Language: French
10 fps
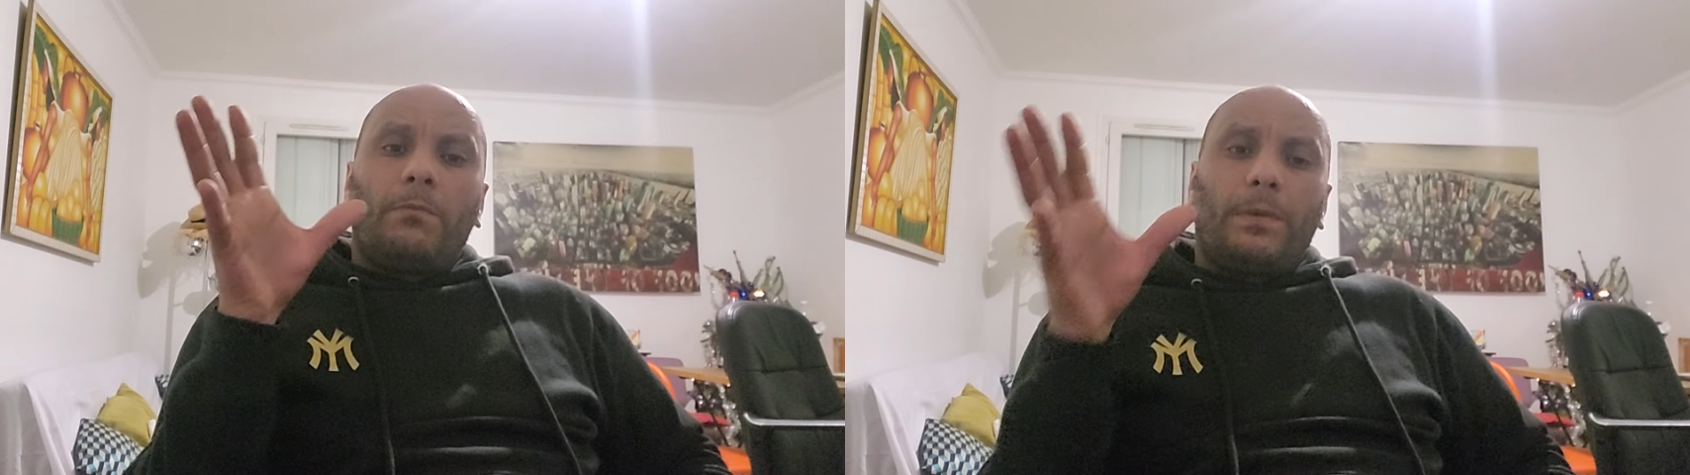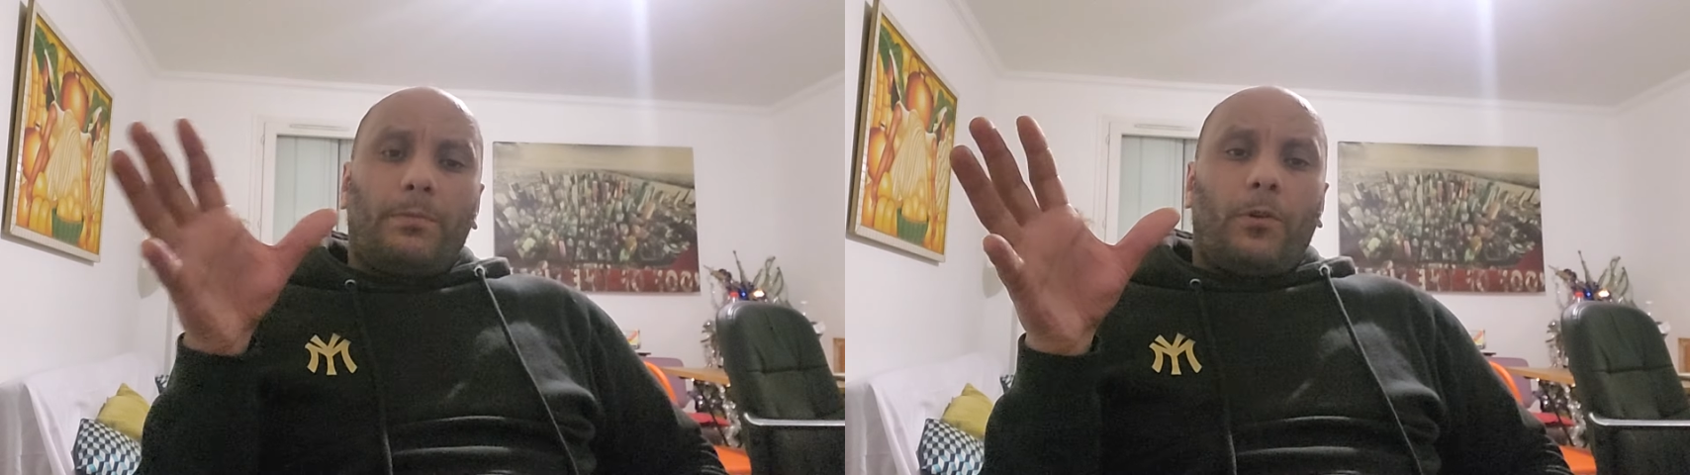
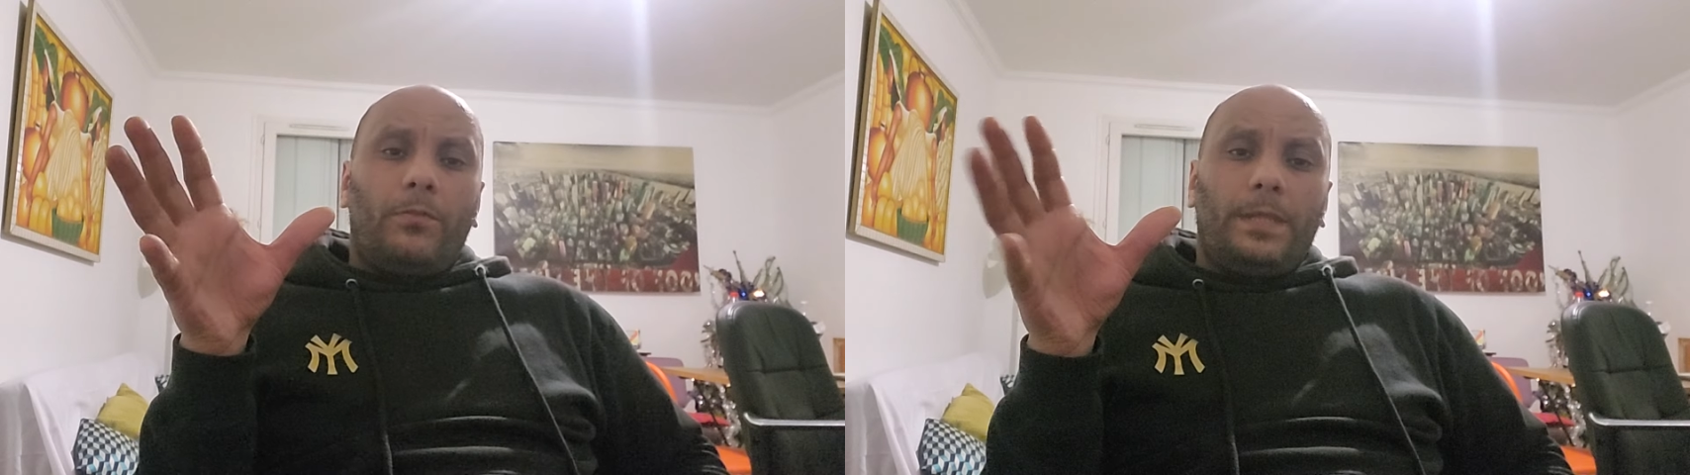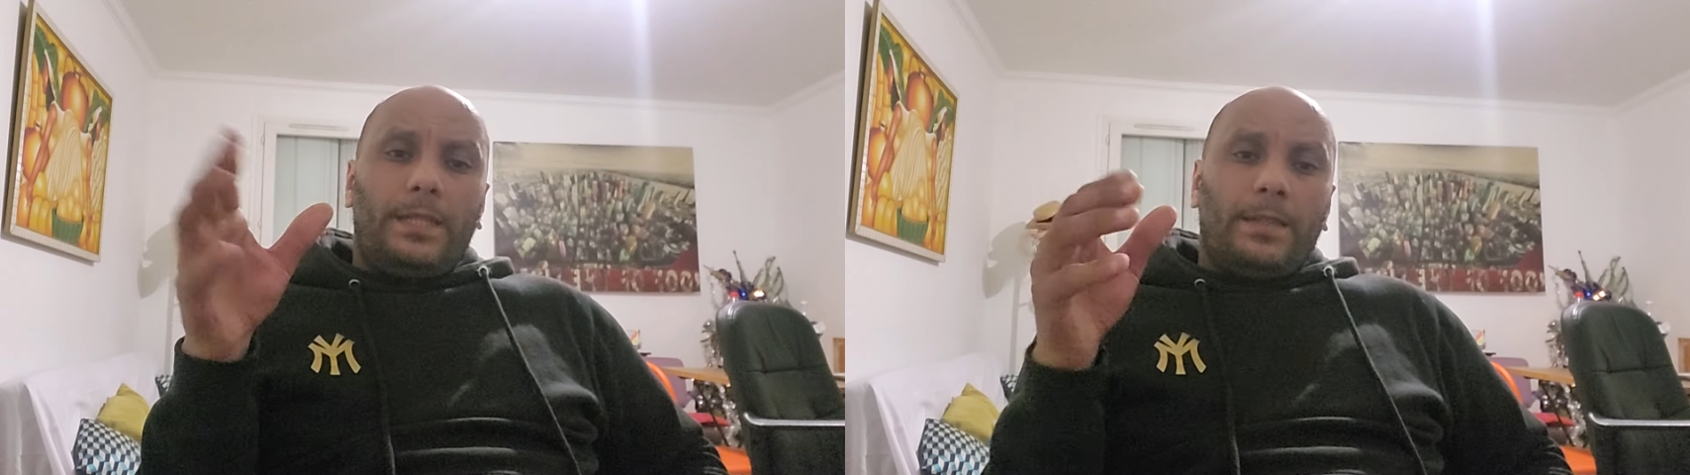mais
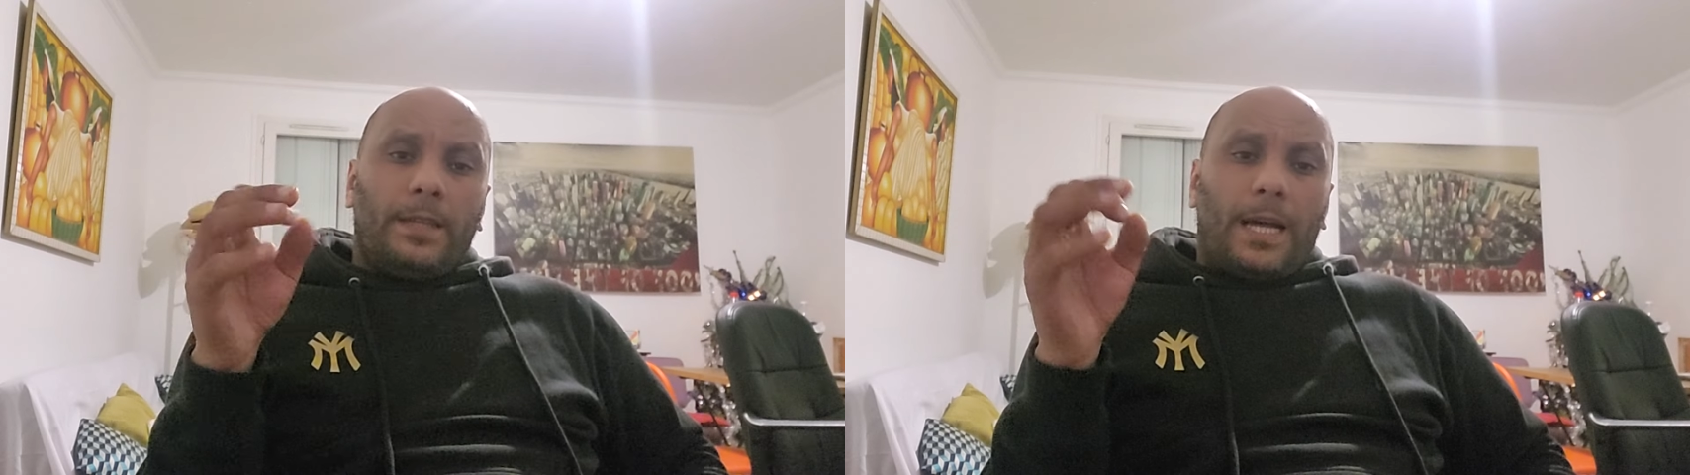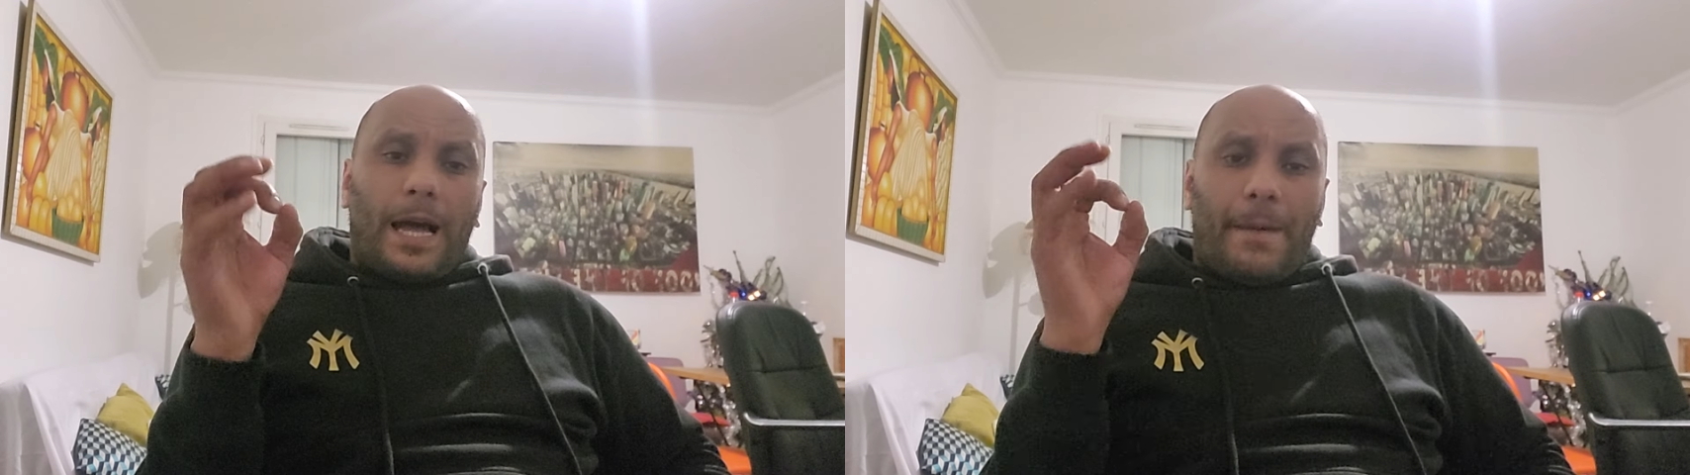promis,
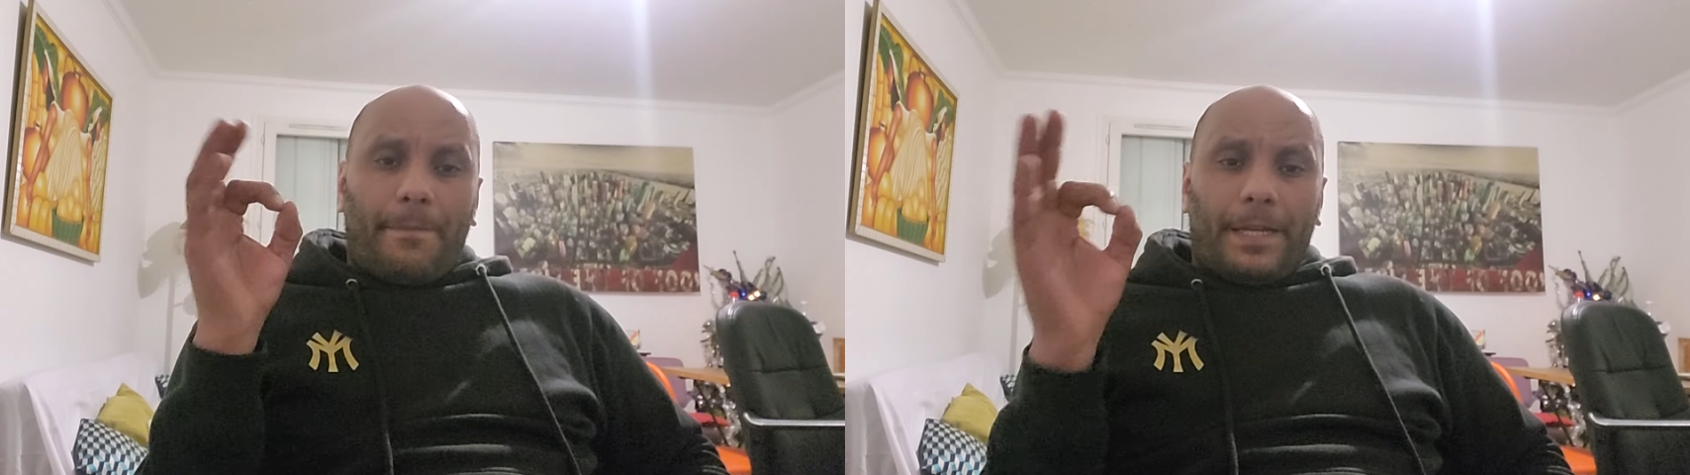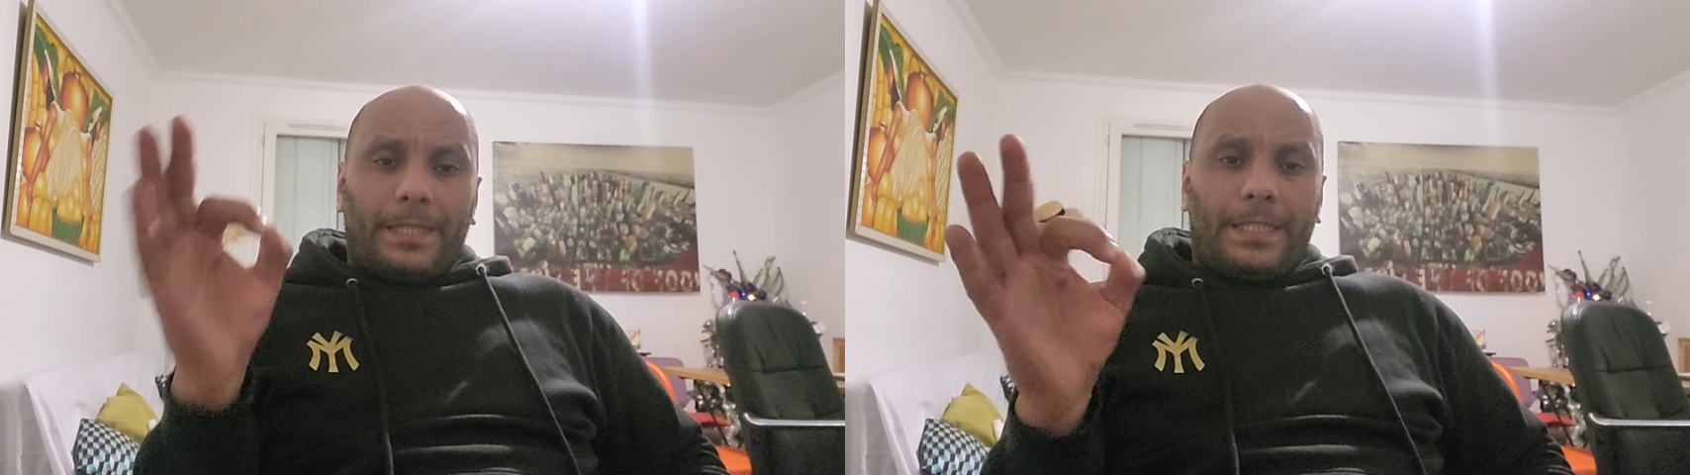à
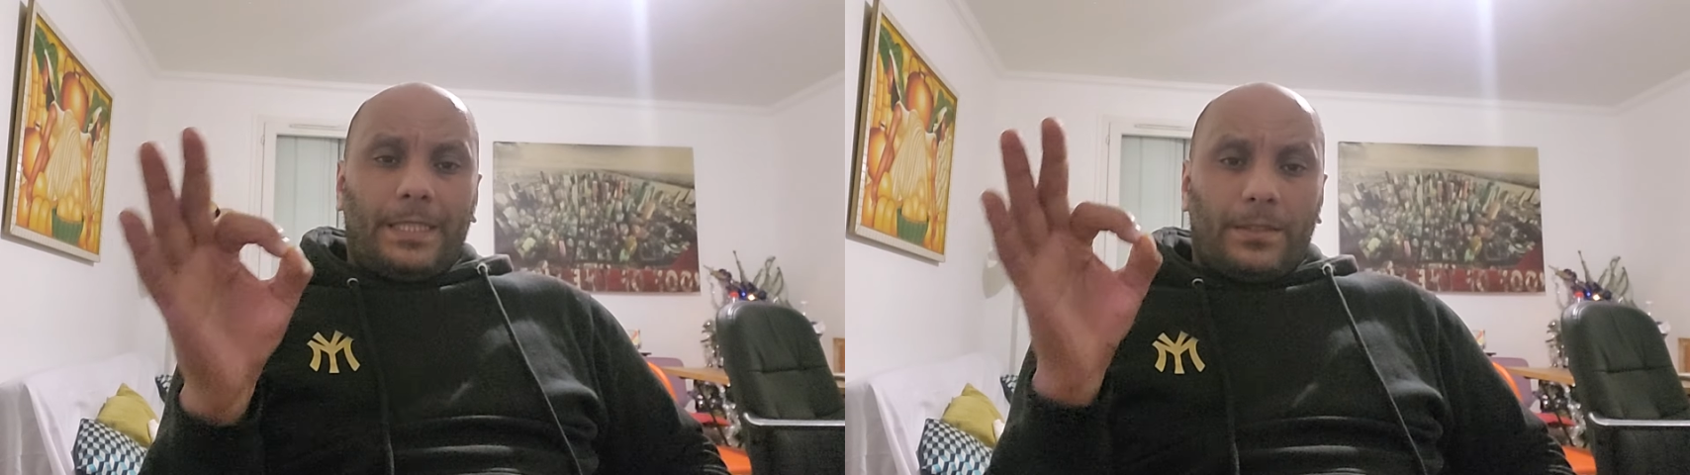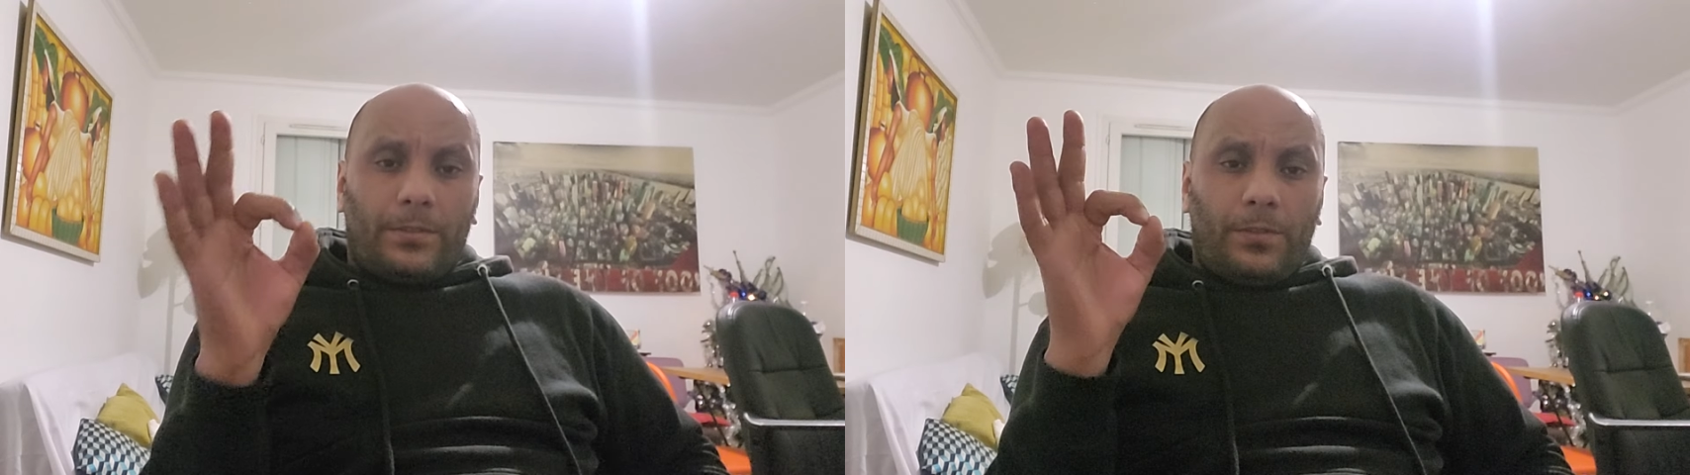partir